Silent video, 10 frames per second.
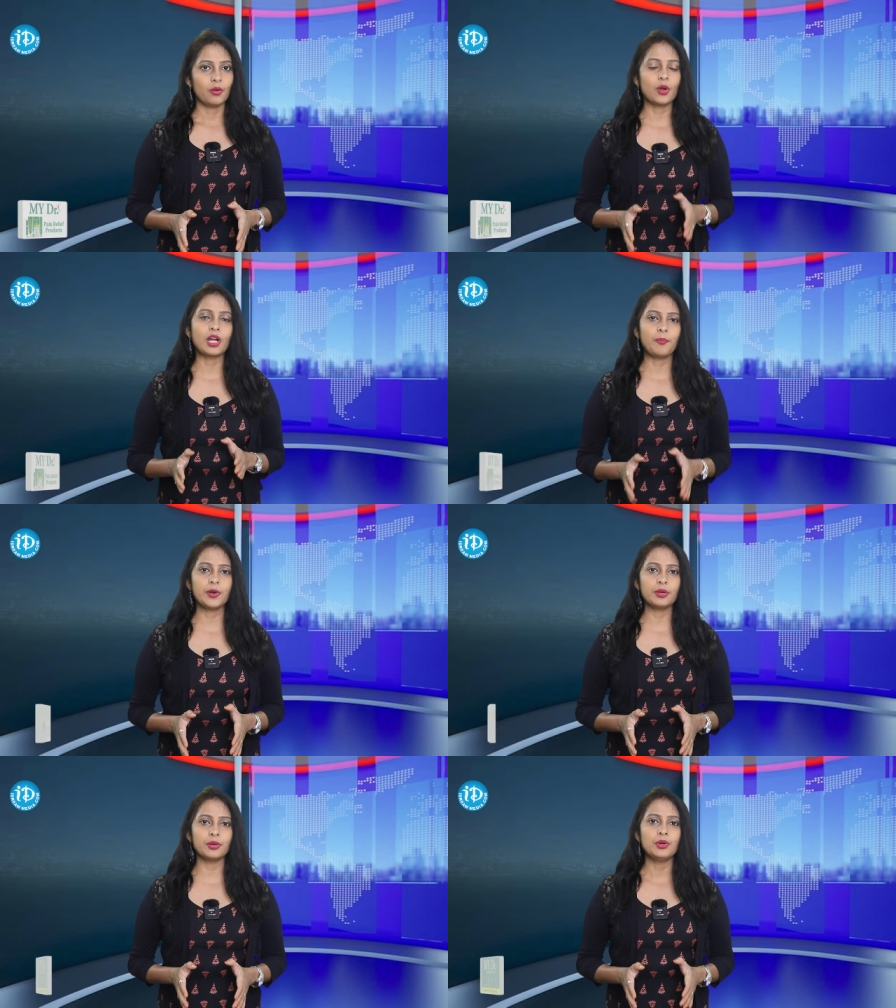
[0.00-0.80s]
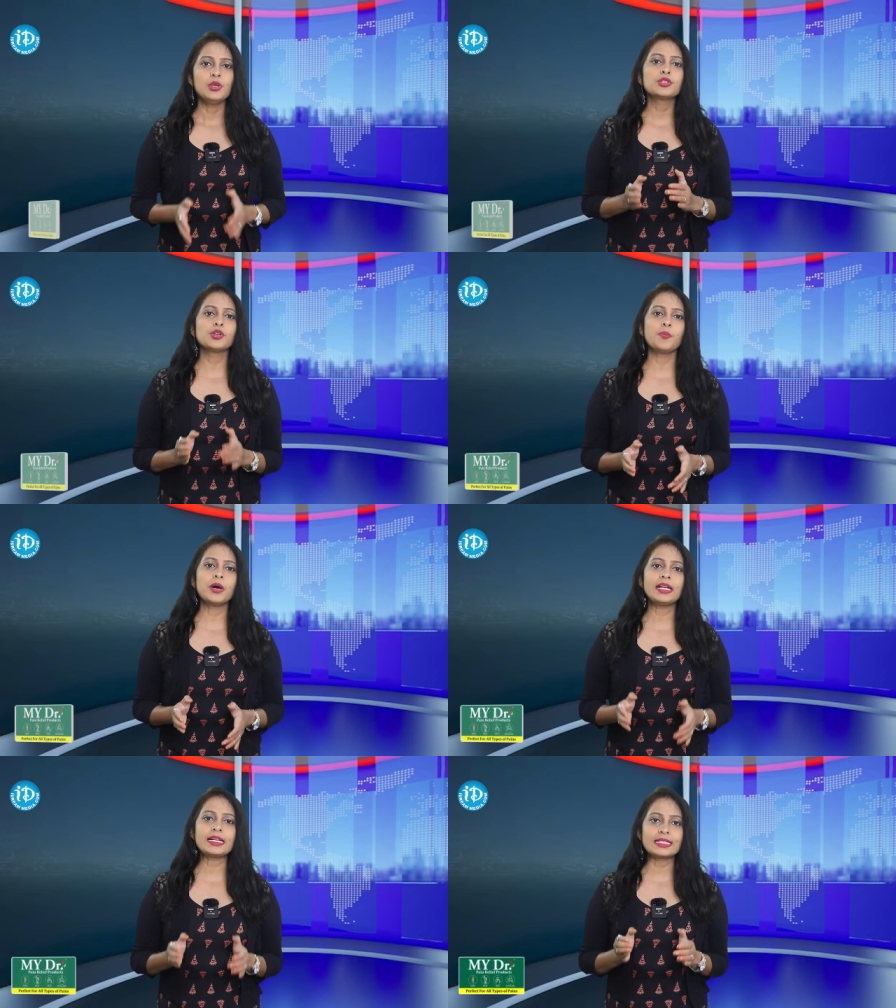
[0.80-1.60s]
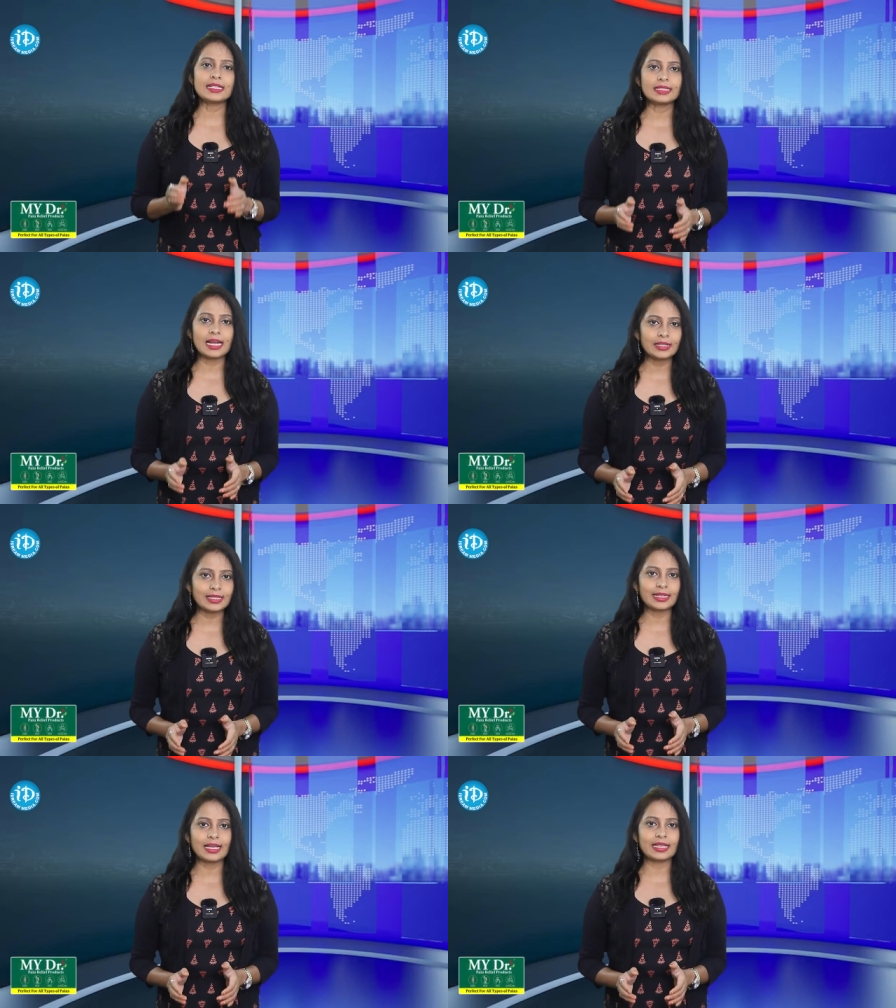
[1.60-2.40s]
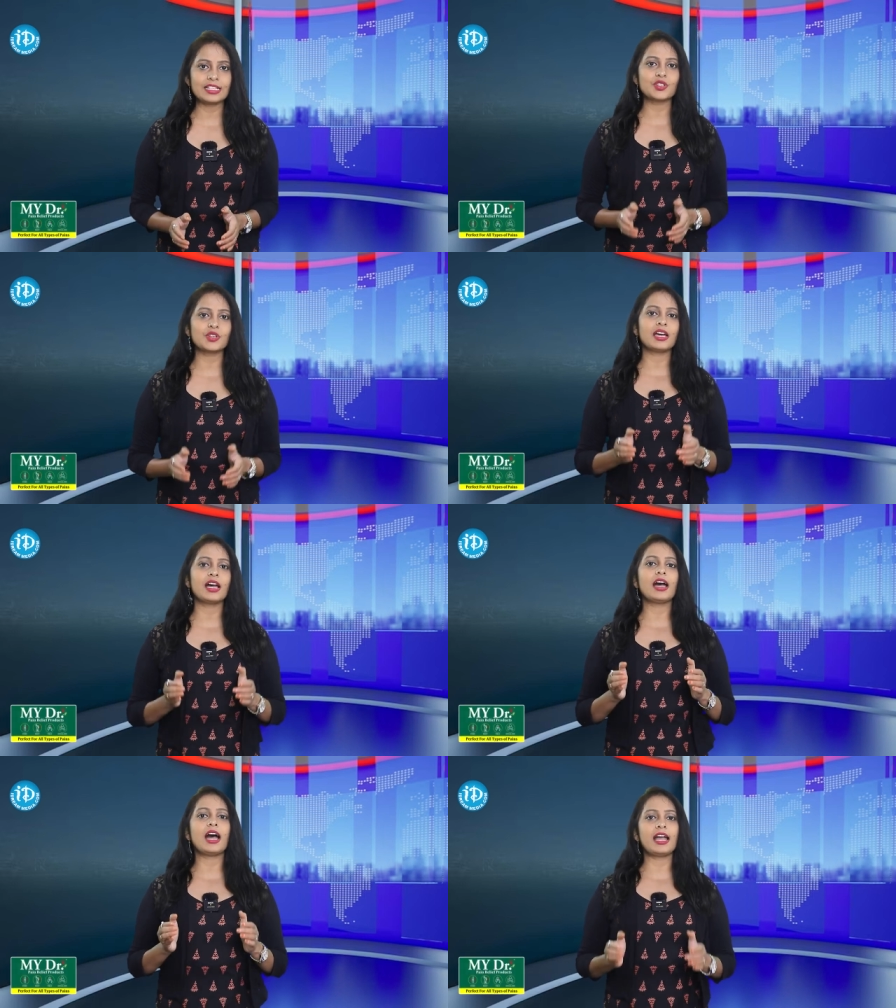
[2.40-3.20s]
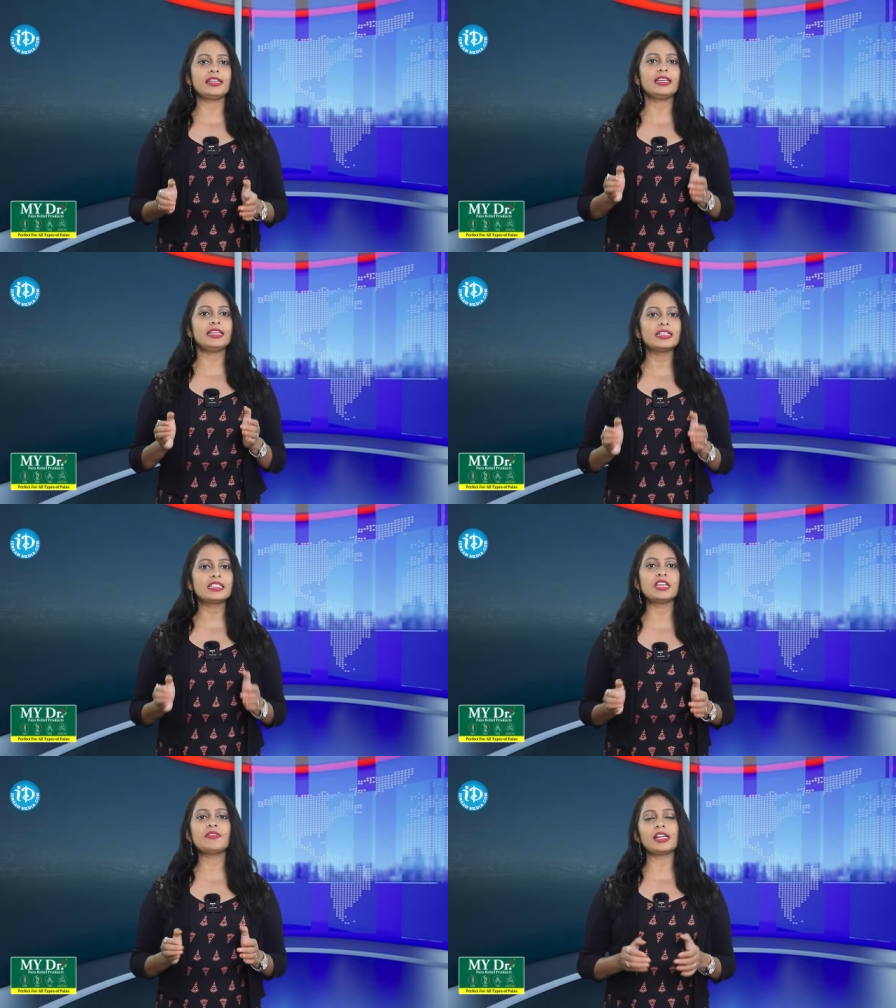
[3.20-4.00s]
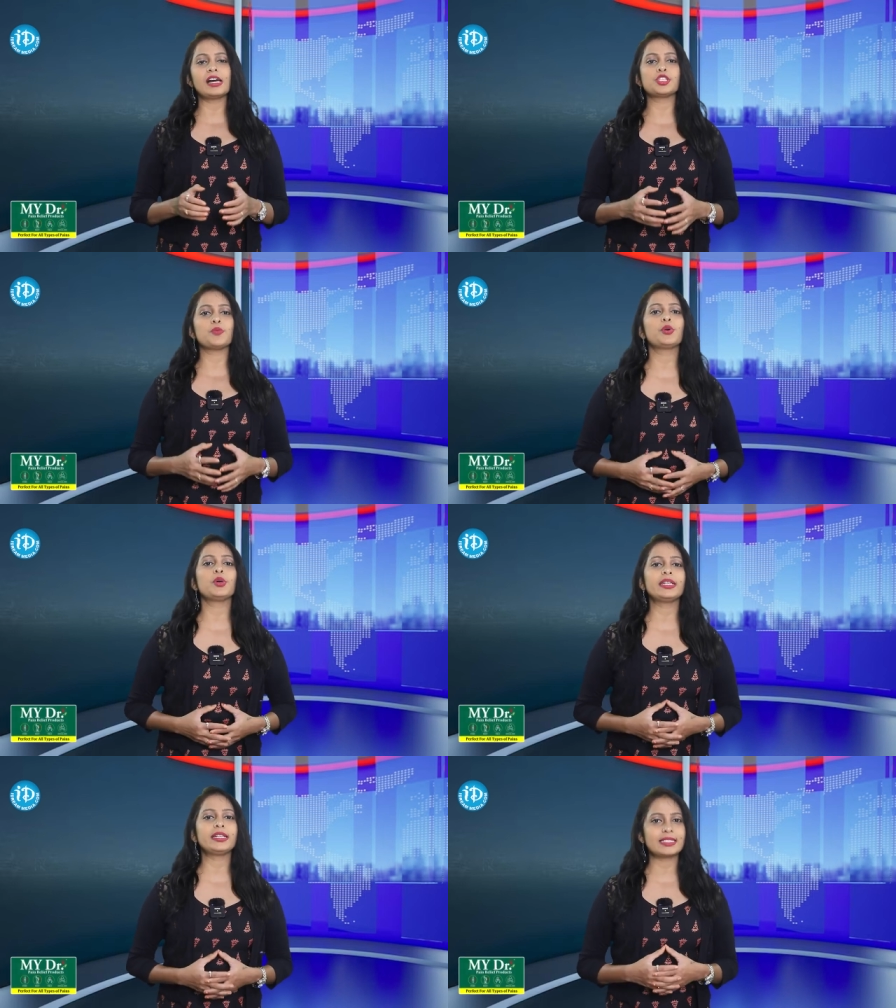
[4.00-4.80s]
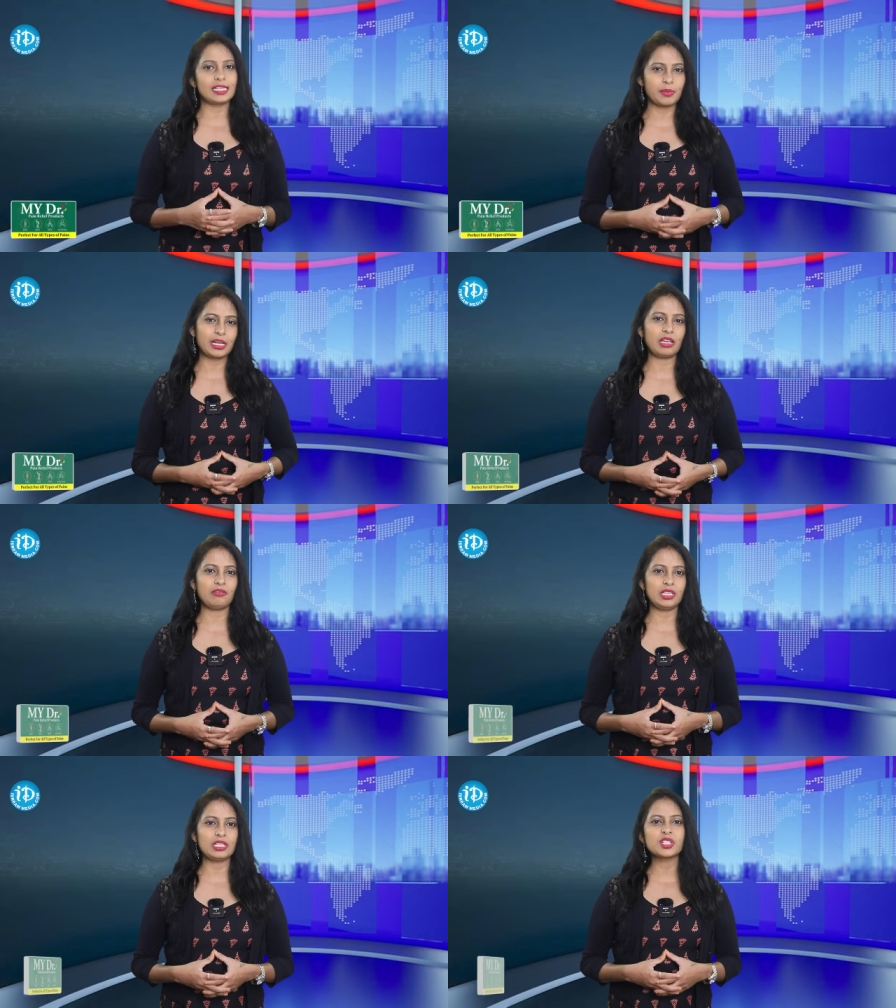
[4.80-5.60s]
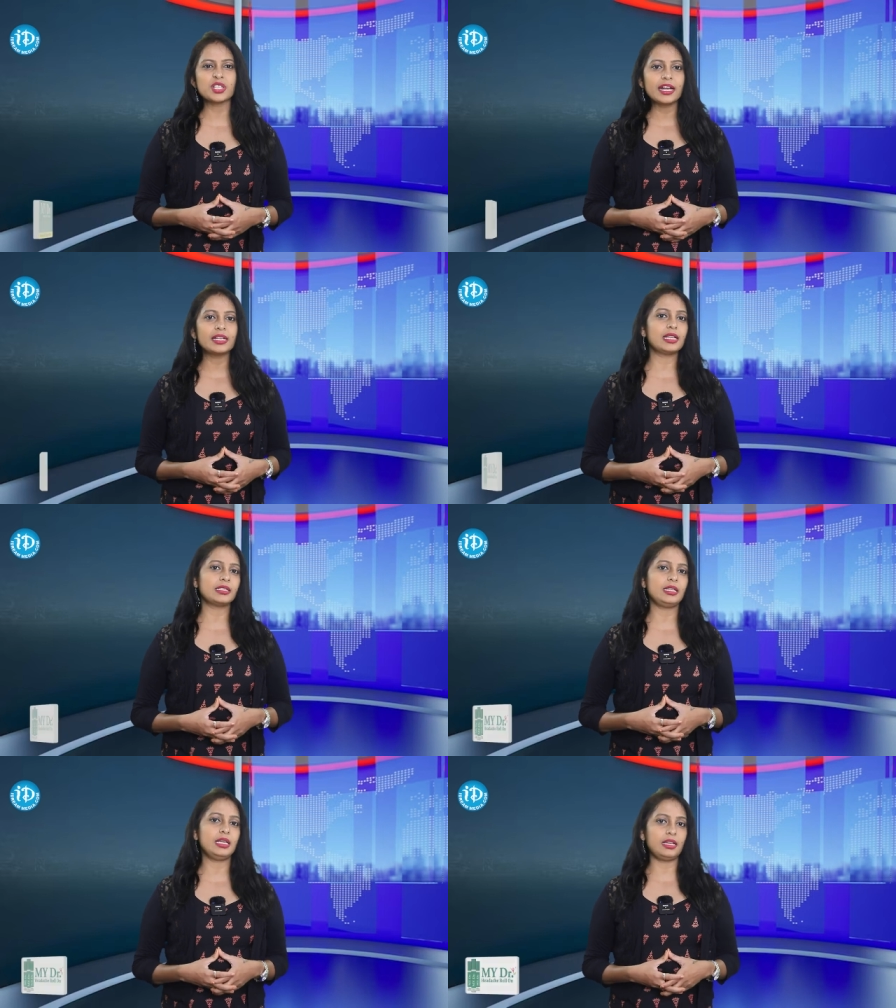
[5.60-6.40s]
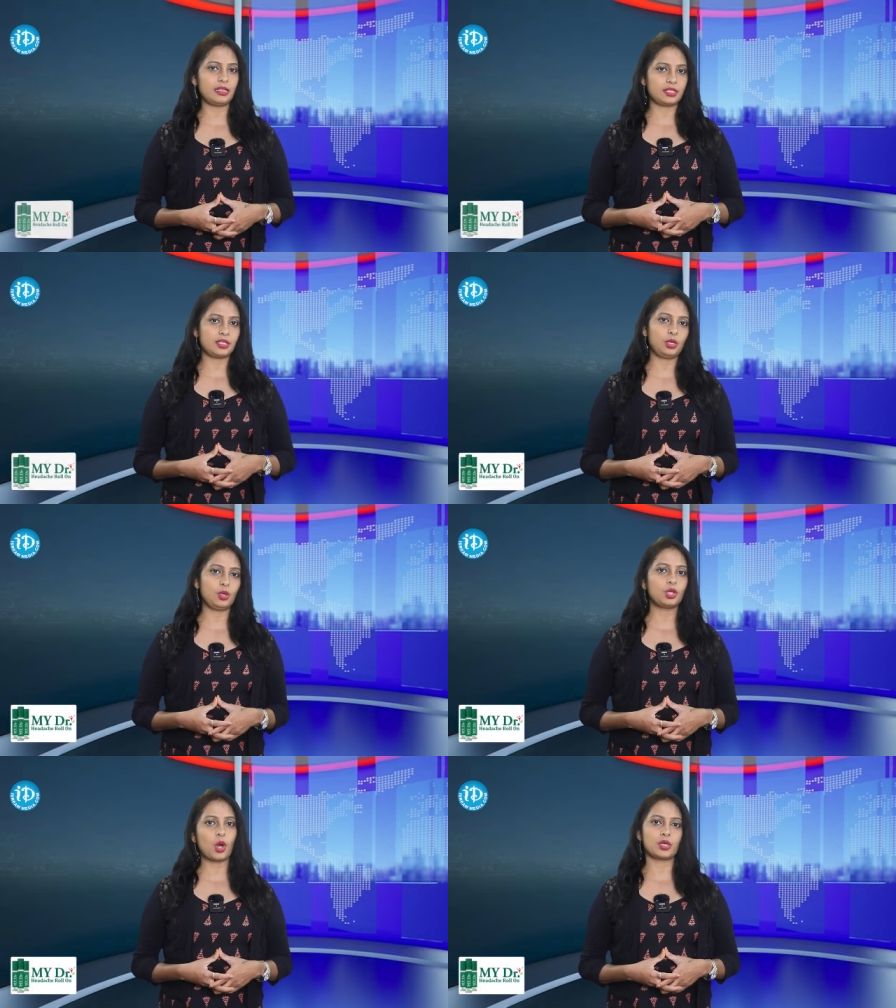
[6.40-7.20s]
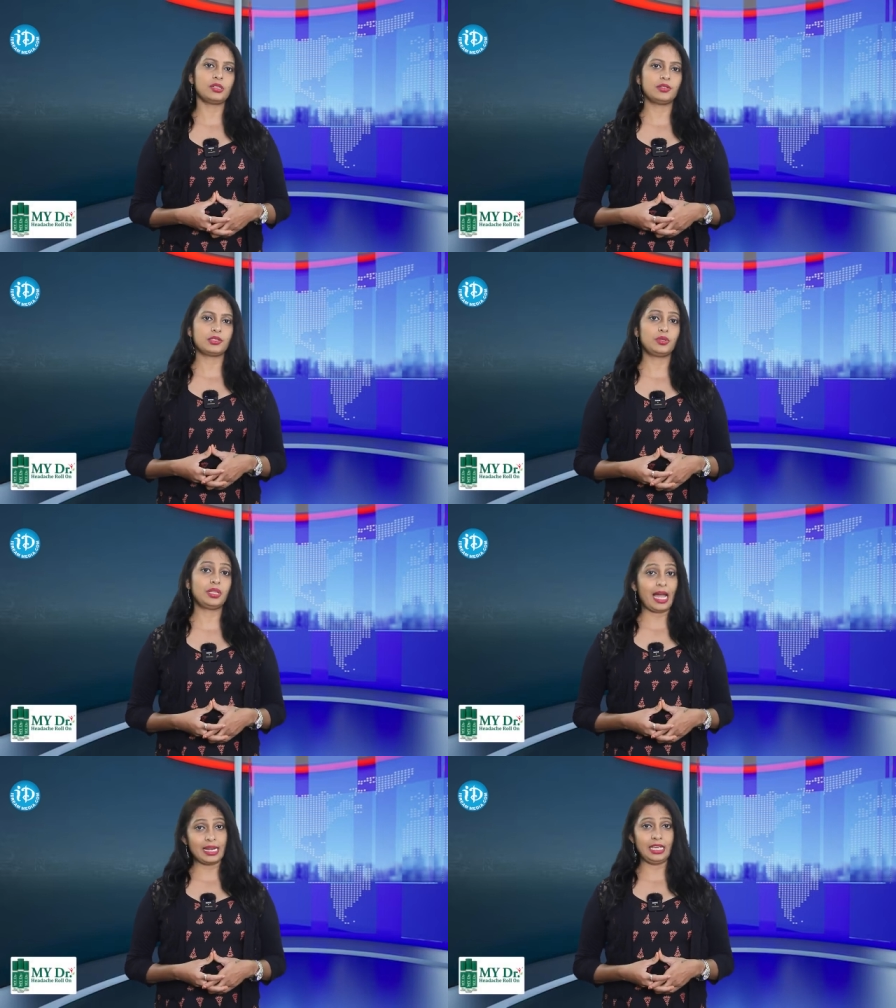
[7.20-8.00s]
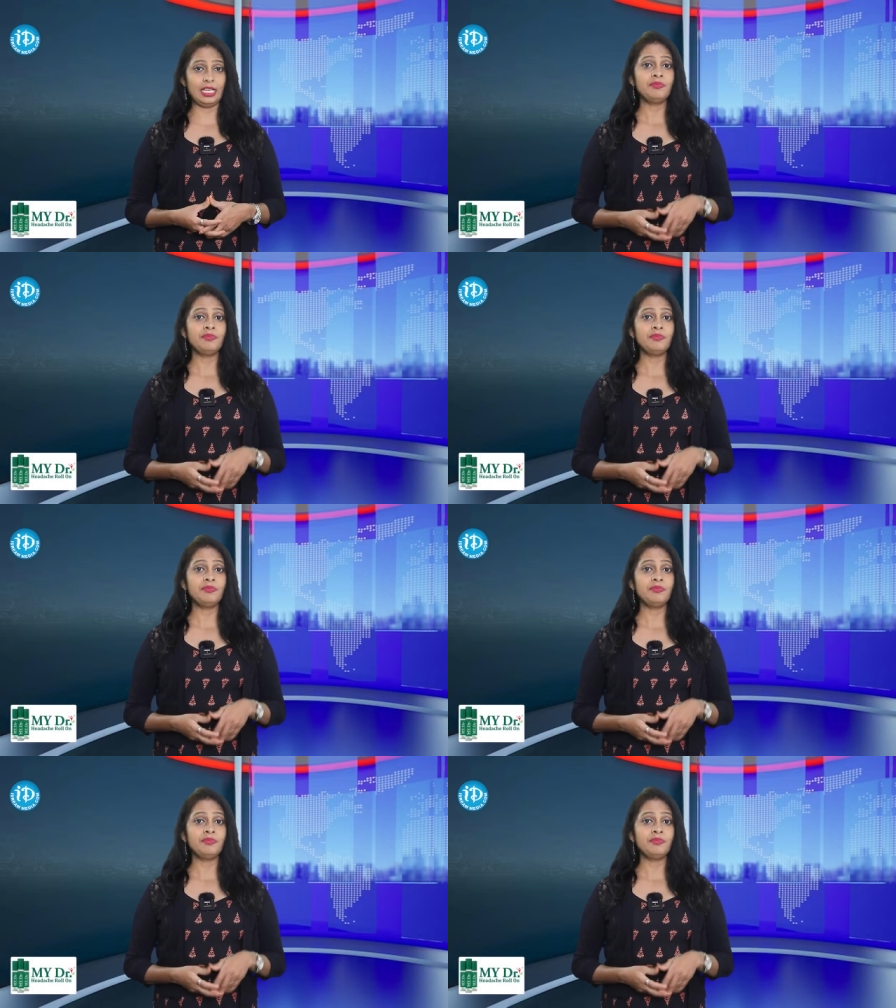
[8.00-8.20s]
ఒకప్పుడు సూపర్ హిట్ చిత్రాలు తెరకెక్కించిన ఆయన ఇటీవల చెప్పుకోదగ్గ సినిమాలు ఏమీ చేయడం లేదని ఇండస్ట్రీలో టాక్ నడుస్తుంది కానీ